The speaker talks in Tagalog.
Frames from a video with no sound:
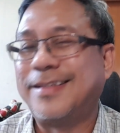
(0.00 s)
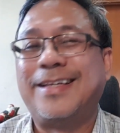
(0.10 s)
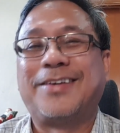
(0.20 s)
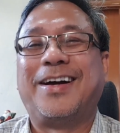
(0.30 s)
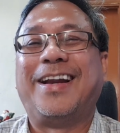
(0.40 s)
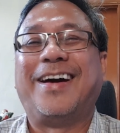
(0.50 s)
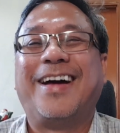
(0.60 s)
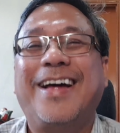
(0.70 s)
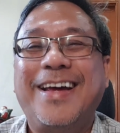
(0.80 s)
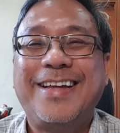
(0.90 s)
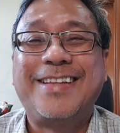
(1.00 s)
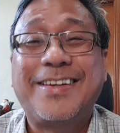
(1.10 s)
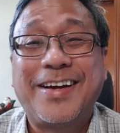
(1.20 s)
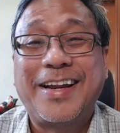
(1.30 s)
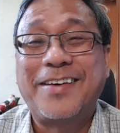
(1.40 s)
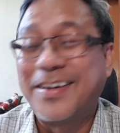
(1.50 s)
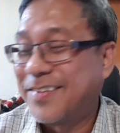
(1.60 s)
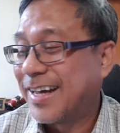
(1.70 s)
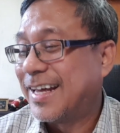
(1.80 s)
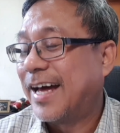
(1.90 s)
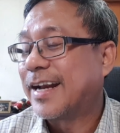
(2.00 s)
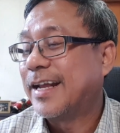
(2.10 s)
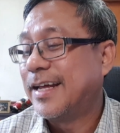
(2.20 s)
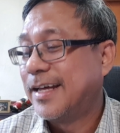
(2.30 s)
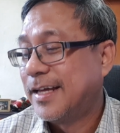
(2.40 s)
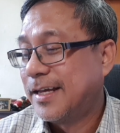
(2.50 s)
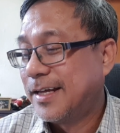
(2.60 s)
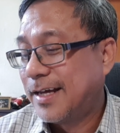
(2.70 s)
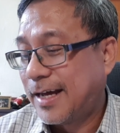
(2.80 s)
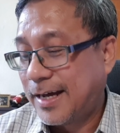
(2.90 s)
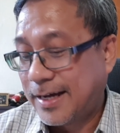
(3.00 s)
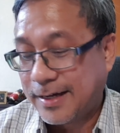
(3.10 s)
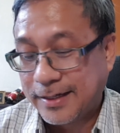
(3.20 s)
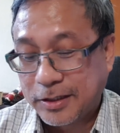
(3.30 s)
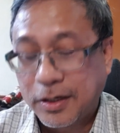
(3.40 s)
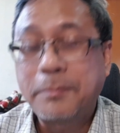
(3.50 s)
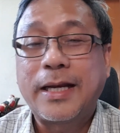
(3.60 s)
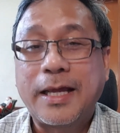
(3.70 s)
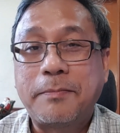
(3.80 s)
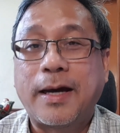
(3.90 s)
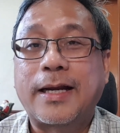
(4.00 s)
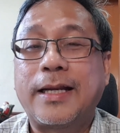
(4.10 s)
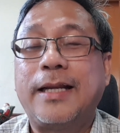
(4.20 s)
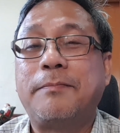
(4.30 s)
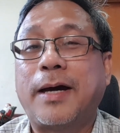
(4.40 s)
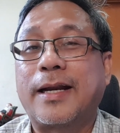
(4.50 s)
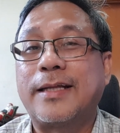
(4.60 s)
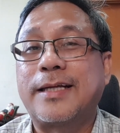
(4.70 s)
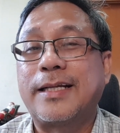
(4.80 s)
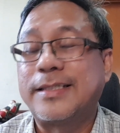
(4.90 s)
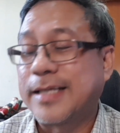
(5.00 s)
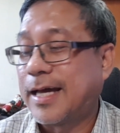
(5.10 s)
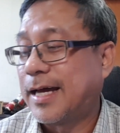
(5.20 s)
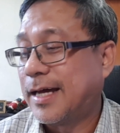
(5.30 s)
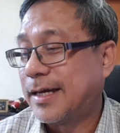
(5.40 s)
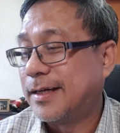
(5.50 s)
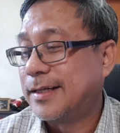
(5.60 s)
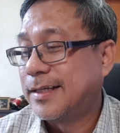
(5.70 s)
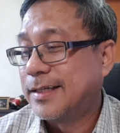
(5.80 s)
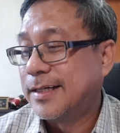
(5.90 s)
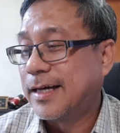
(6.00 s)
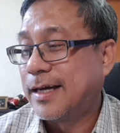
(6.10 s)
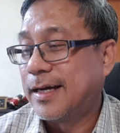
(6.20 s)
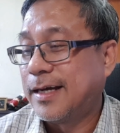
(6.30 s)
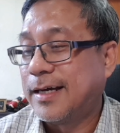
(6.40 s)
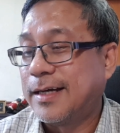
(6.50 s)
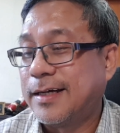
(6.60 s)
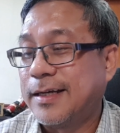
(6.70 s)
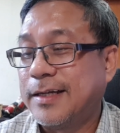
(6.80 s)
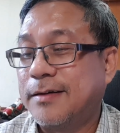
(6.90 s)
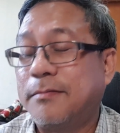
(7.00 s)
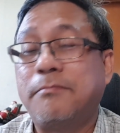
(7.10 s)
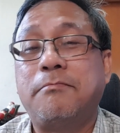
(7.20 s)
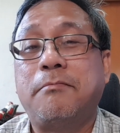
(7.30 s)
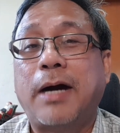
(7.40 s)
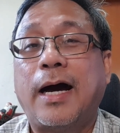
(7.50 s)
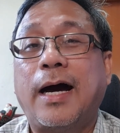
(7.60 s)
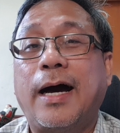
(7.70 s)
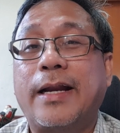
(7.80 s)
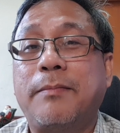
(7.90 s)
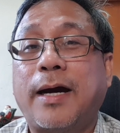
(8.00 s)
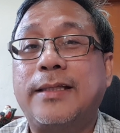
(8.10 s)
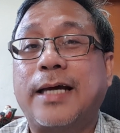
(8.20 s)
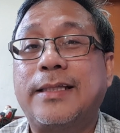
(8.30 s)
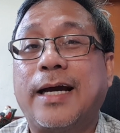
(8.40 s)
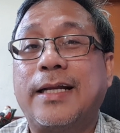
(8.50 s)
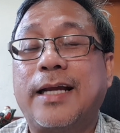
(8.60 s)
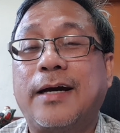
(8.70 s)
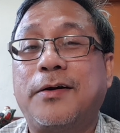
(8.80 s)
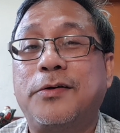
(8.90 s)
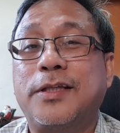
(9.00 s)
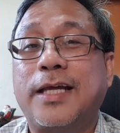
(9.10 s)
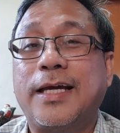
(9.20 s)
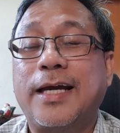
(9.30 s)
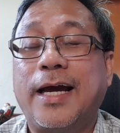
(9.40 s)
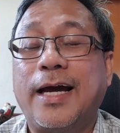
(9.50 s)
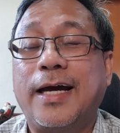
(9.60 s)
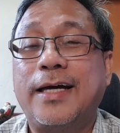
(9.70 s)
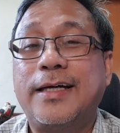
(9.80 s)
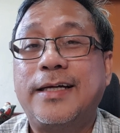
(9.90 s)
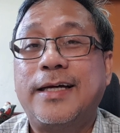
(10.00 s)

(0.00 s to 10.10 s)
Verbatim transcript: hindi ko, hindi ko alam ano mangyayari. Uh, ito naman ay para rin para rin sa uh, you know, maaari makadagdag ng konting uh,